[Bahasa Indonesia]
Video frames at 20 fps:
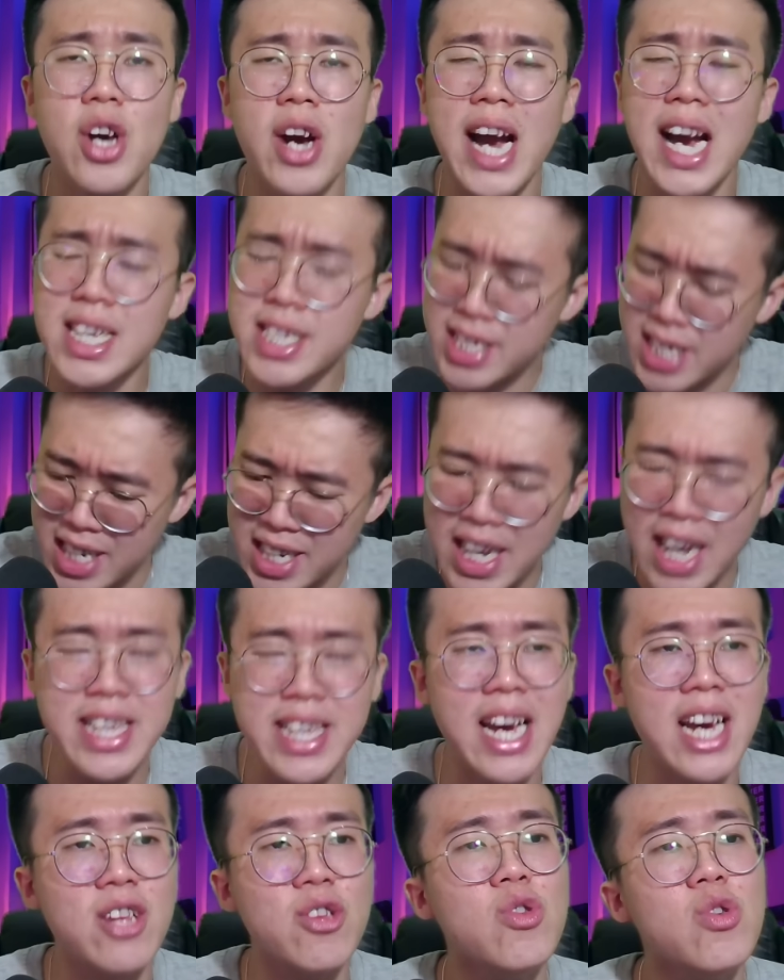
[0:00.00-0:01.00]
So guys,
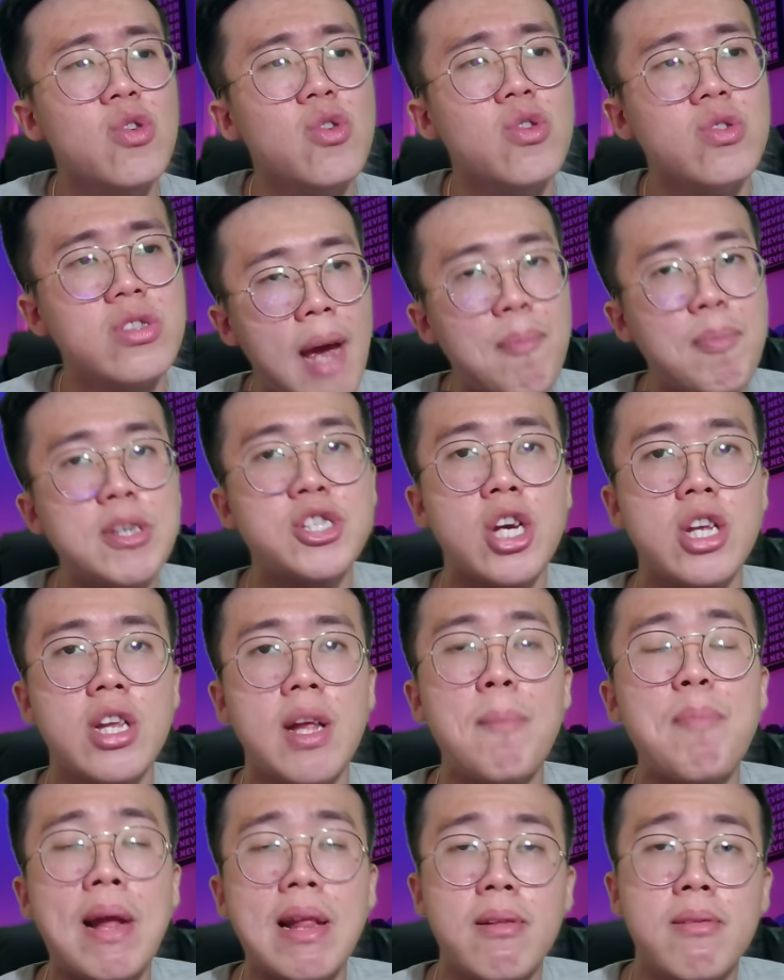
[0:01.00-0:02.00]
ternyata itu episode
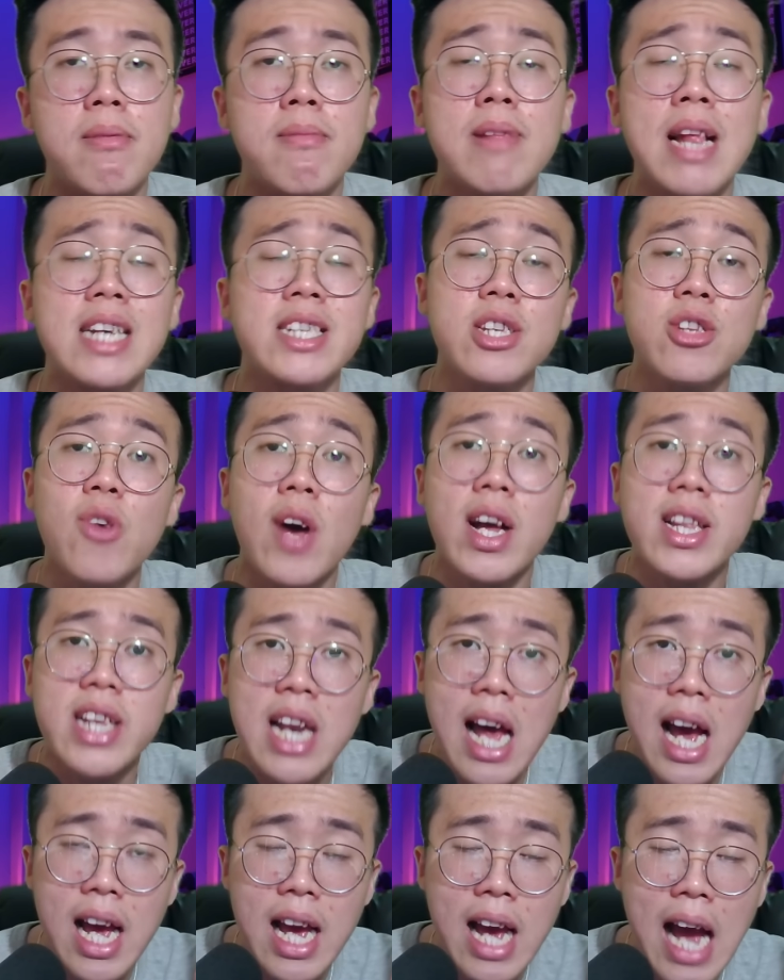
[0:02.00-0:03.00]
14 itu
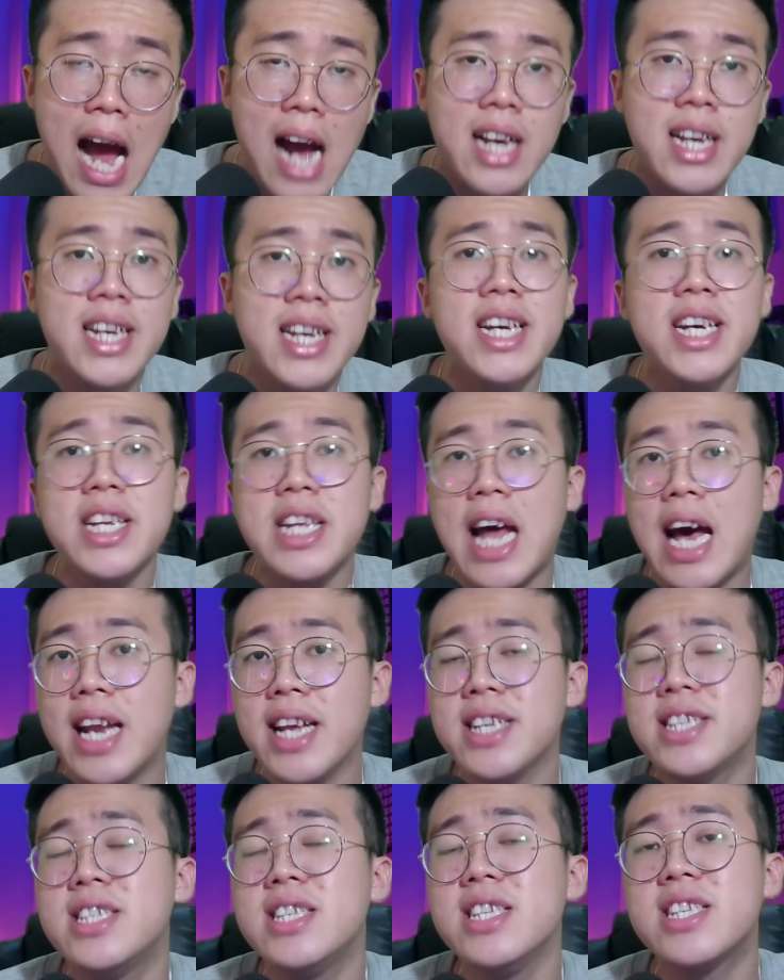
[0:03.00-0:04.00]
adalah akhir
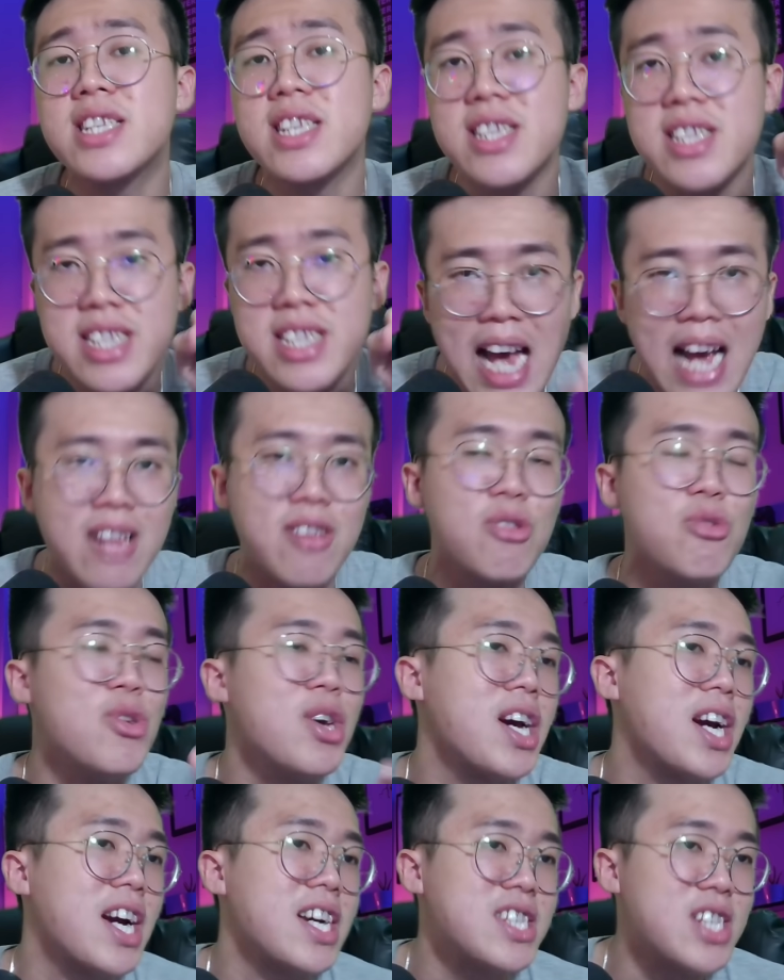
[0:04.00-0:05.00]
dari season 1
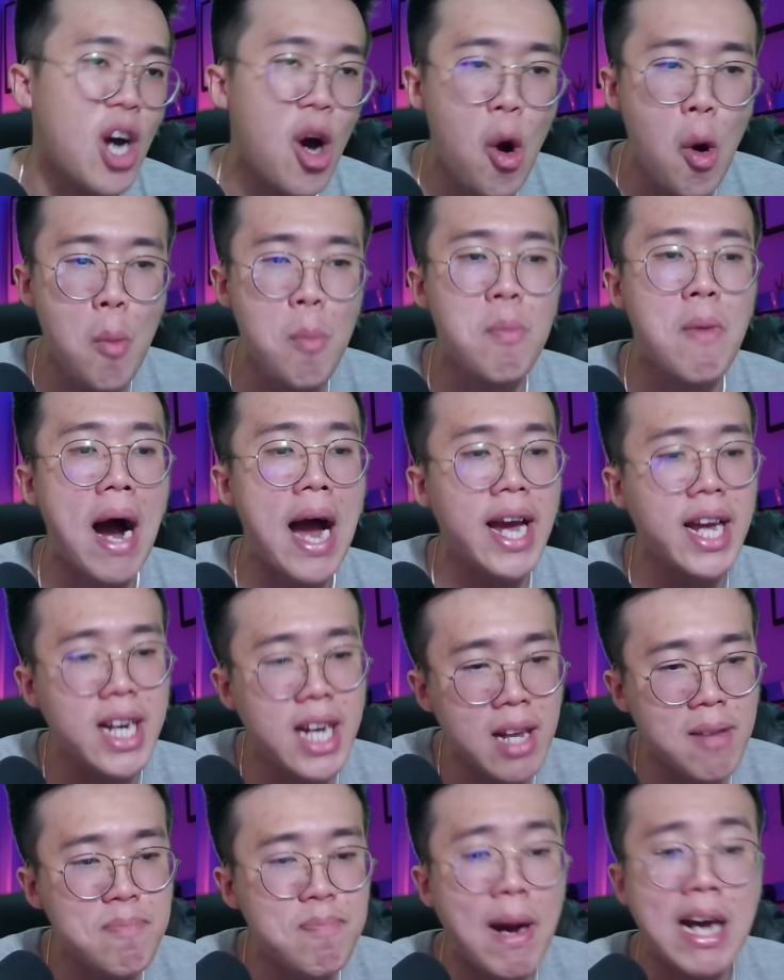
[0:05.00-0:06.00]
ya guys ya Oh my
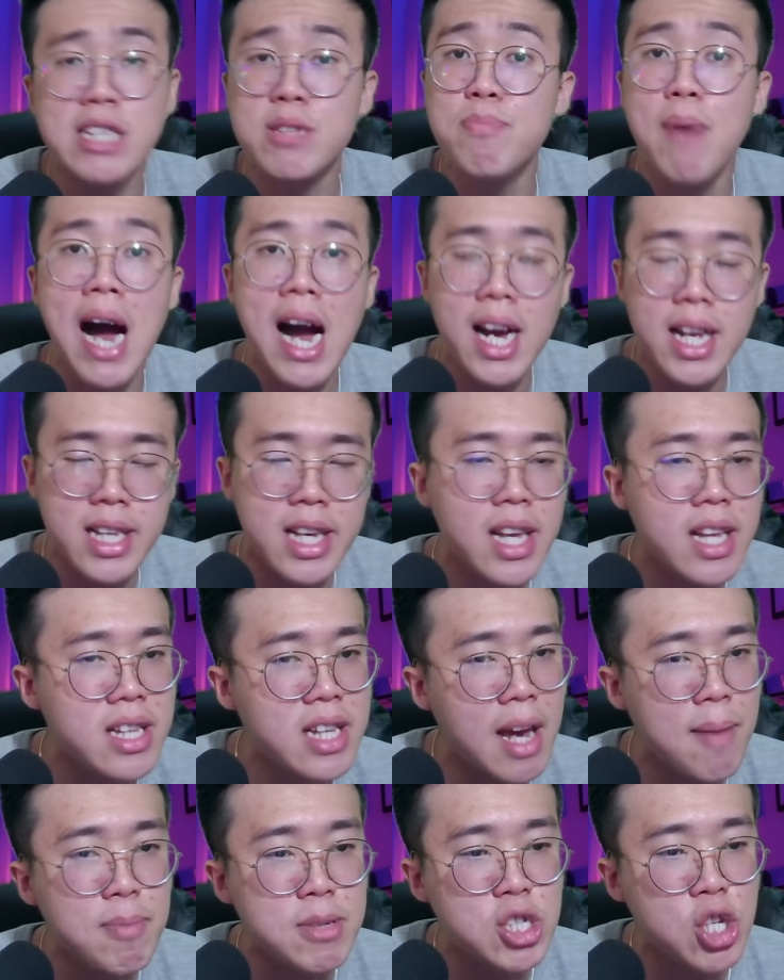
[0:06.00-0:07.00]
god, pas banget ya
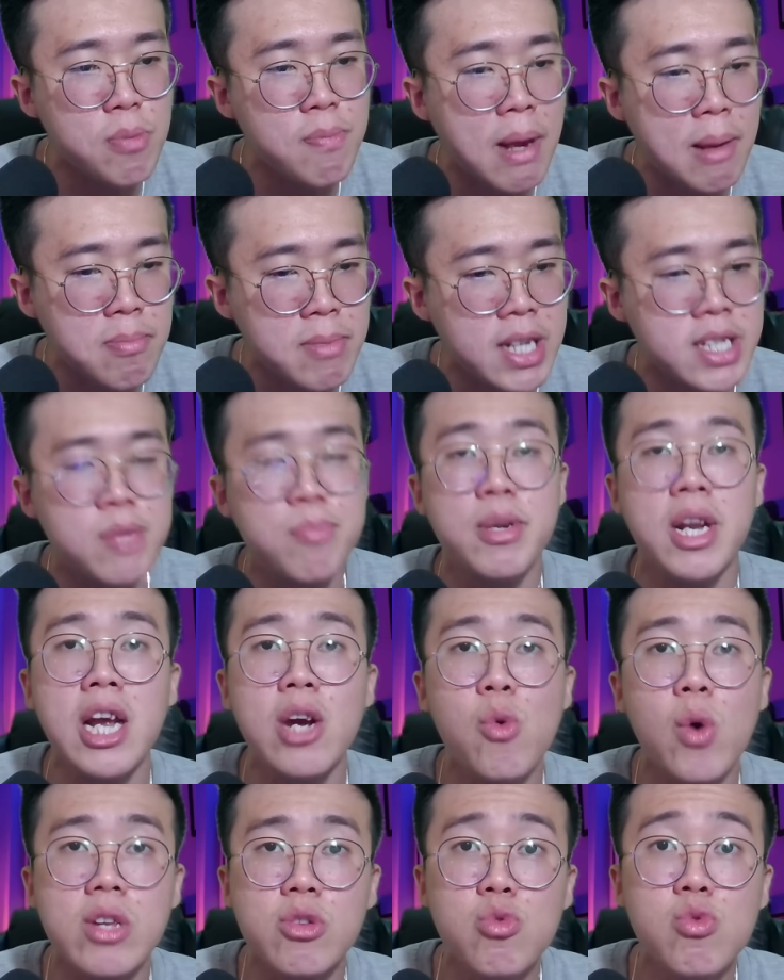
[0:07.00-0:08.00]
di episode 14
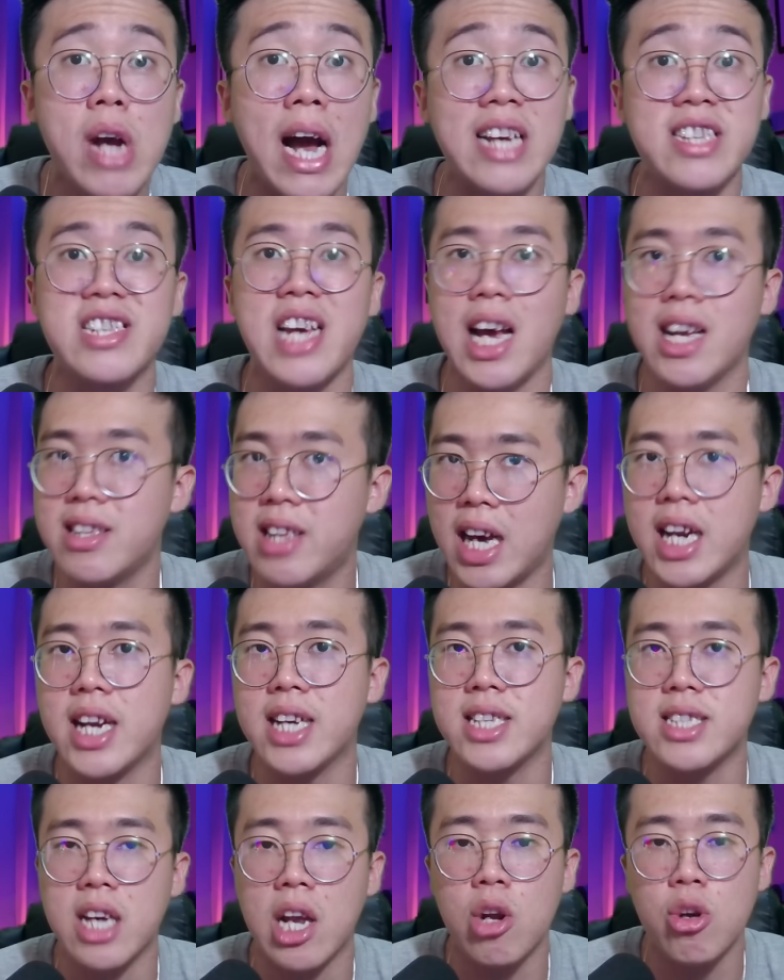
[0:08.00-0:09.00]
Sebenarnya gua tuh nggak
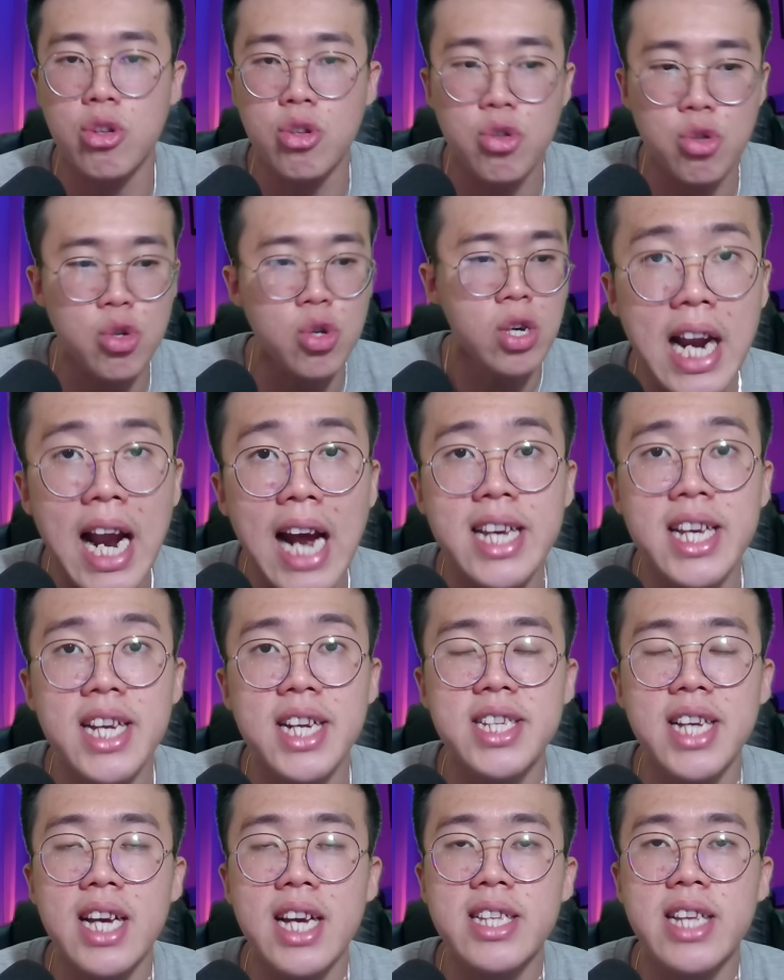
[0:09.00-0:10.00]
sadar guys Kalau itu tuh
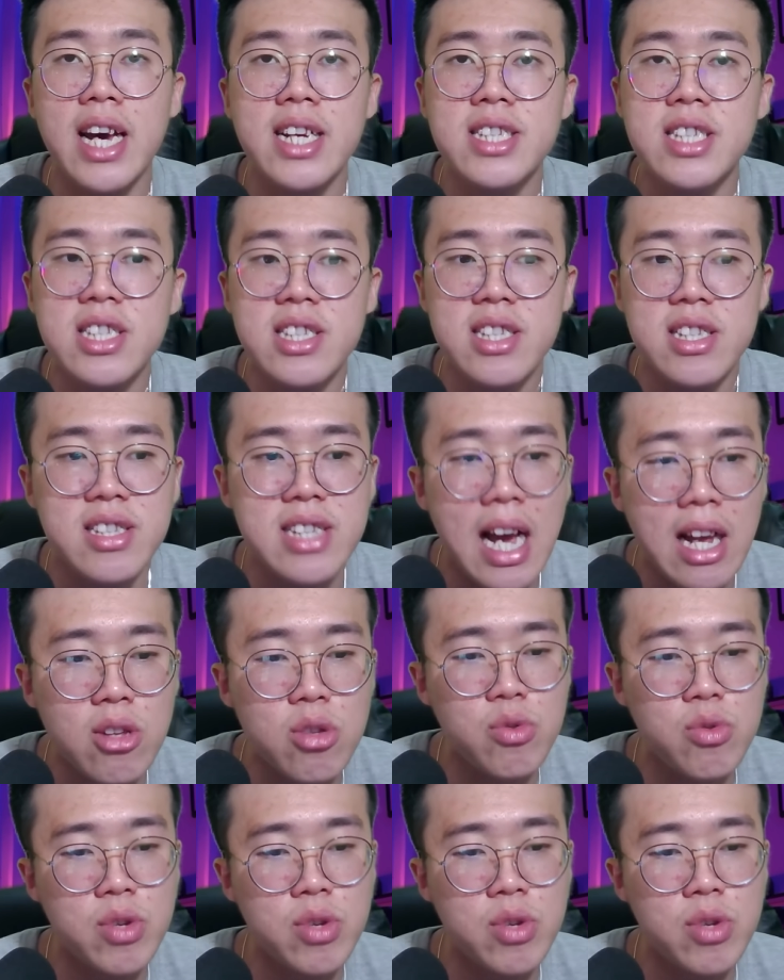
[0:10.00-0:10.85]
terakhirnya dari season 1